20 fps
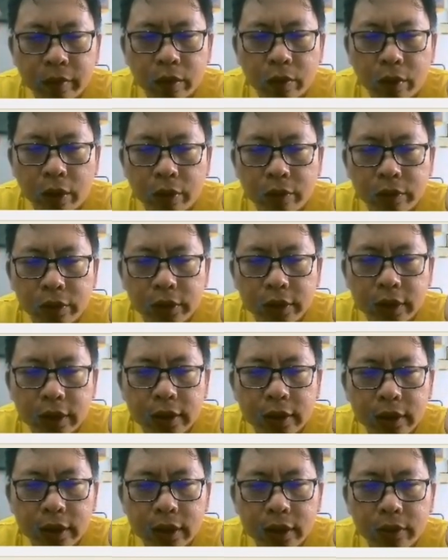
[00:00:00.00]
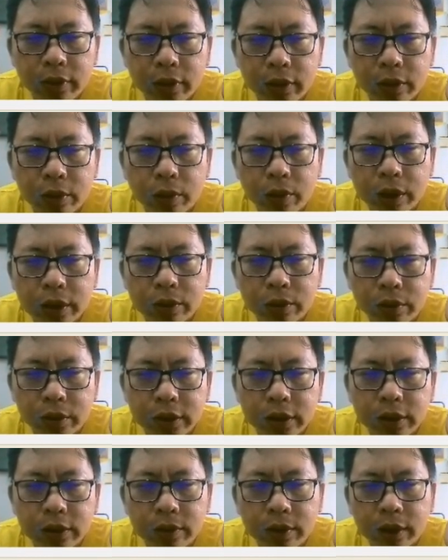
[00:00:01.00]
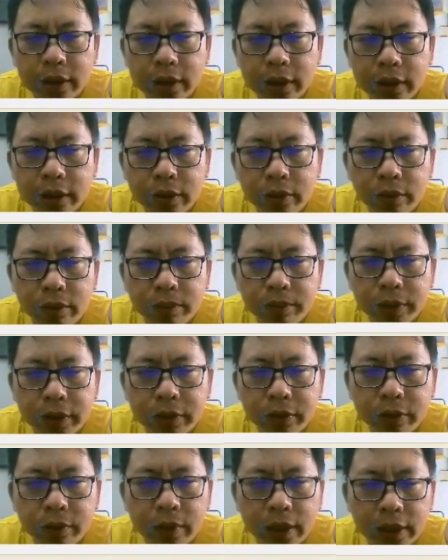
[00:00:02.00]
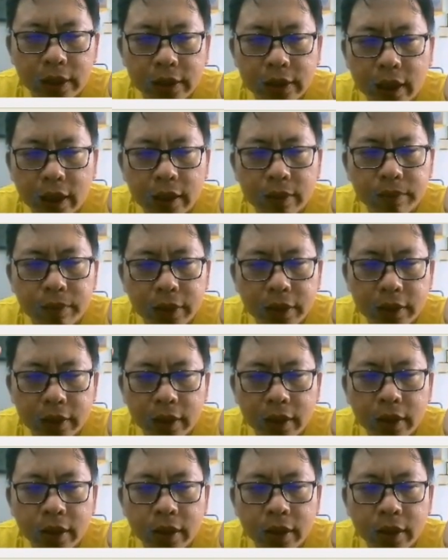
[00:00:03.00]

观我身进退，观国之光。利用兵于王，伤兵也。